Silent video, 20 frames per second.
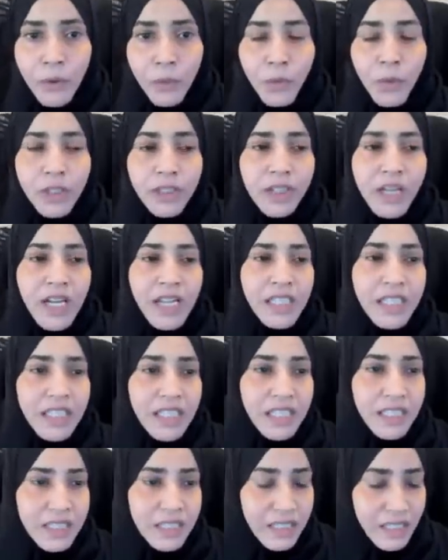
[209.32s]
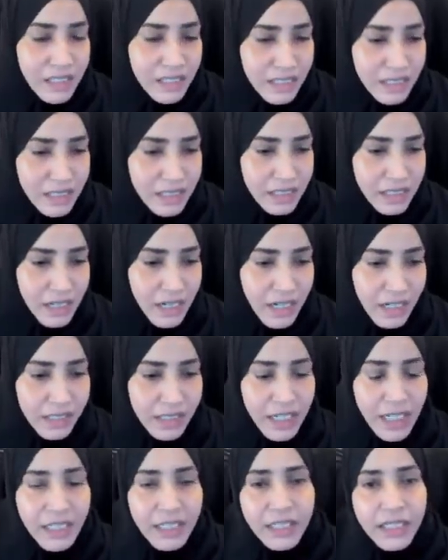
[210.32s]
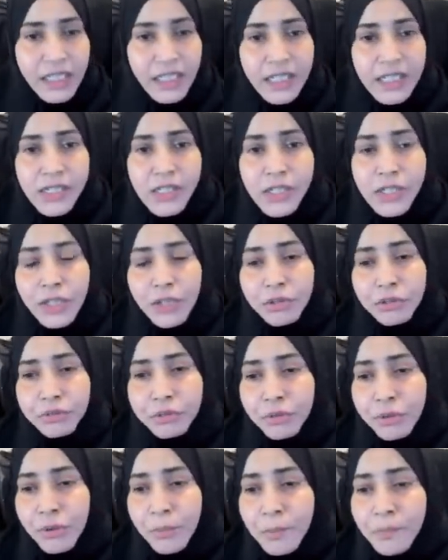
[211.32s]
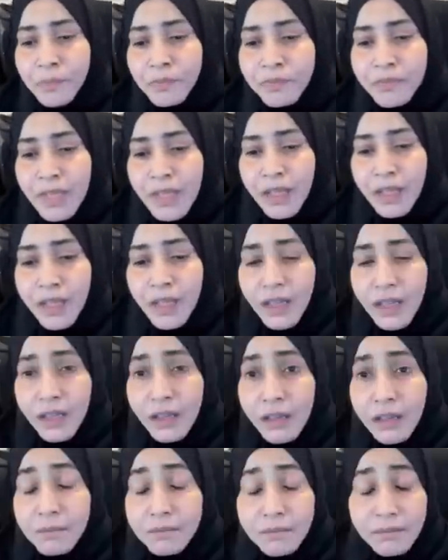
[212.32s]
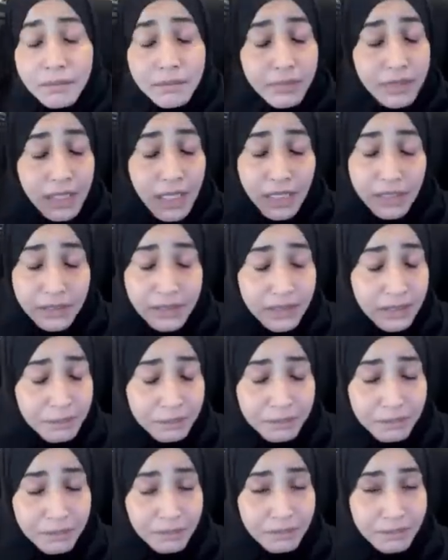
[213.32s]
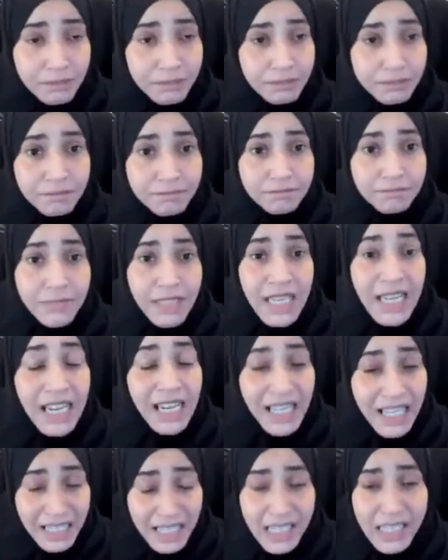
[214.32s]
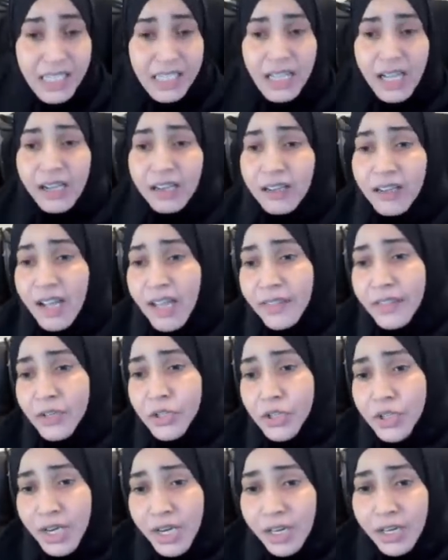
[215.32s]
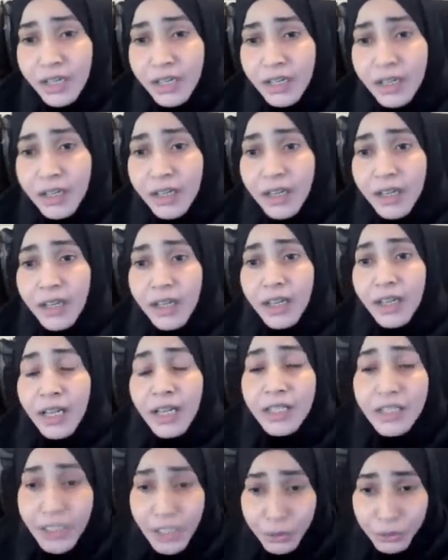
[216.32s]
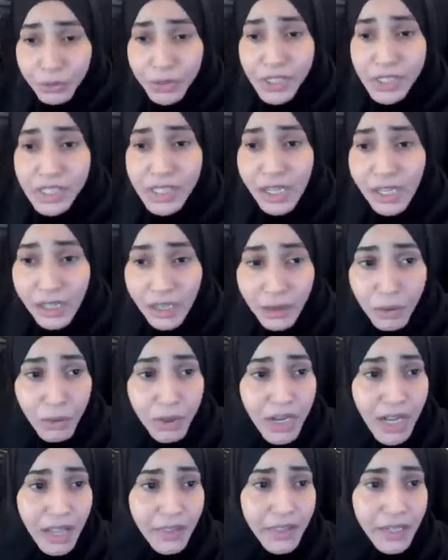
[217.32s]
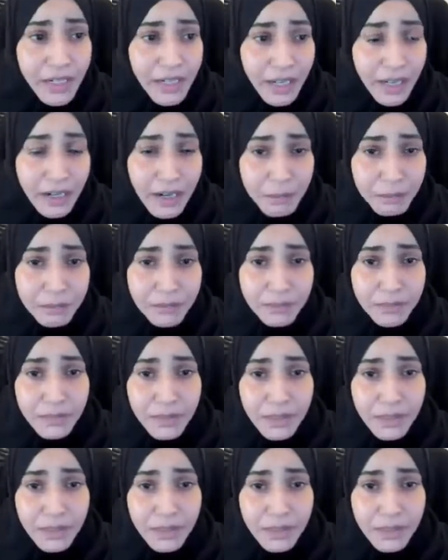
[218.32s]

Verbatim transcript: والله انني احيانا احس انه آه، يعني هل انا استحق هذا الشيء هل نحن نستحق كل هذا الكرم